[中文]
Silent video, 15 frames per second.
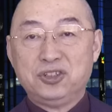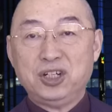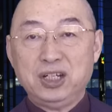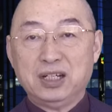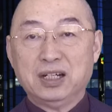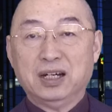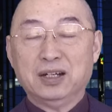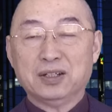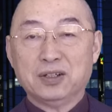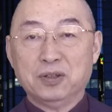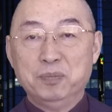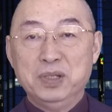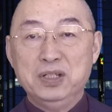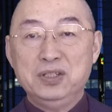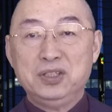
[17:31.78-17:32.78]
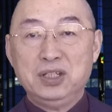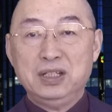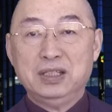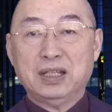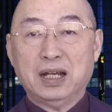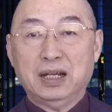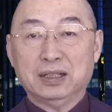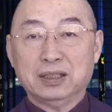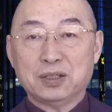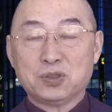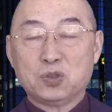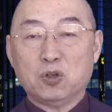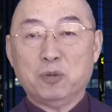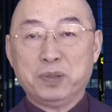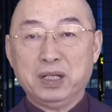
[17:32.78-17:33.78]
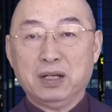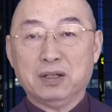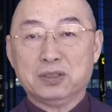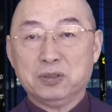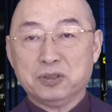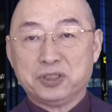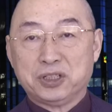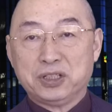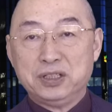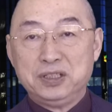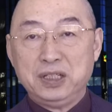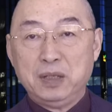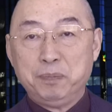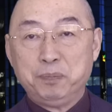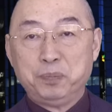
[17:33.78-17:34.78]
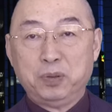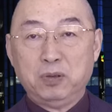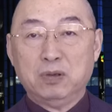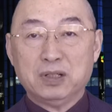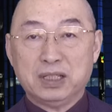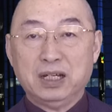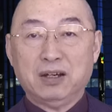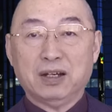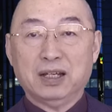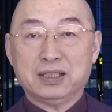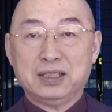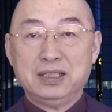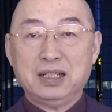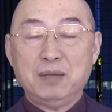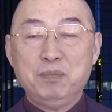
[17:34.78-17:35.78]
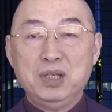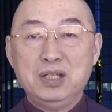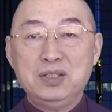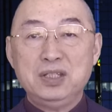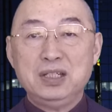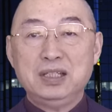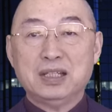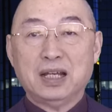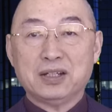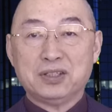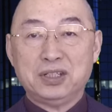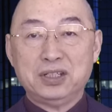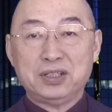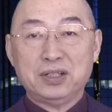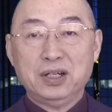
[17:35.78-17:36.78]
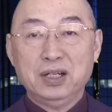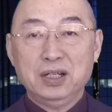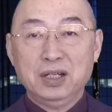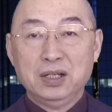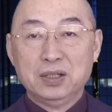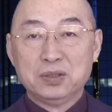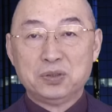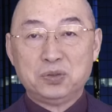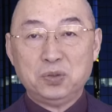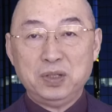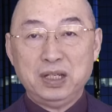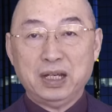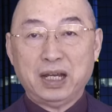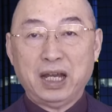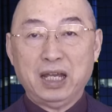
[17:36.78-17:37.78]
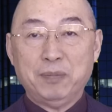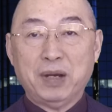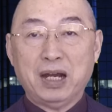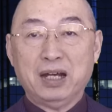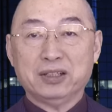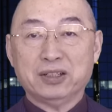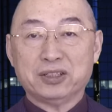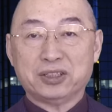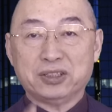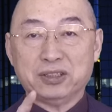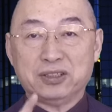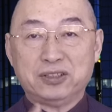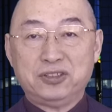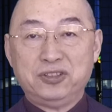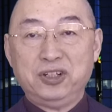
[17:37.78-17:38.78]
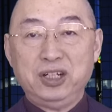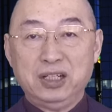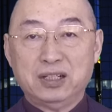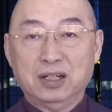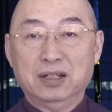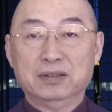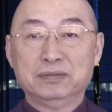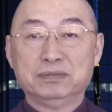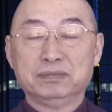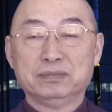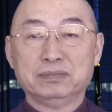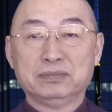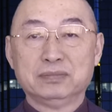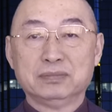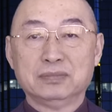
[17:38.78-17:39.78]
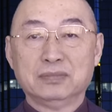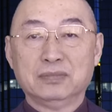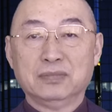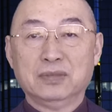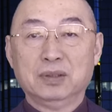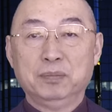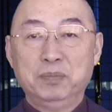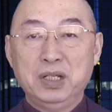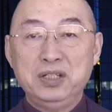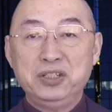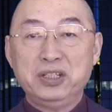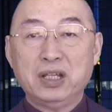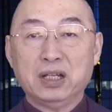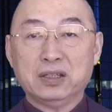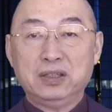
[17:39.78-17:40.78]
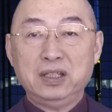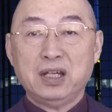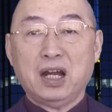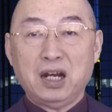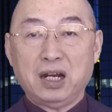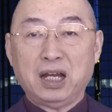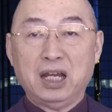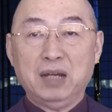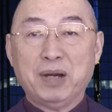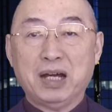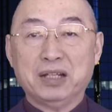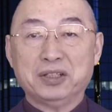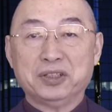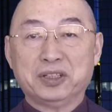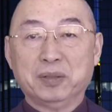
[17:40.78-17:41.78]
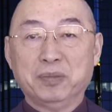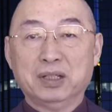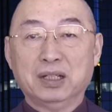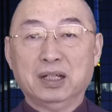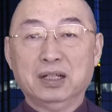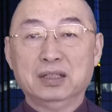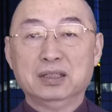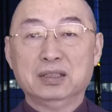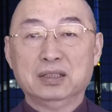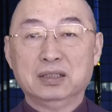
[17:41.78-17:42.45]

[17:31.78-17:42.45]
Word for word: 这个民进党的坐票就直接破掉了。现在民进党其实最害怕的是这个，民进党第二害怕的是什么呢？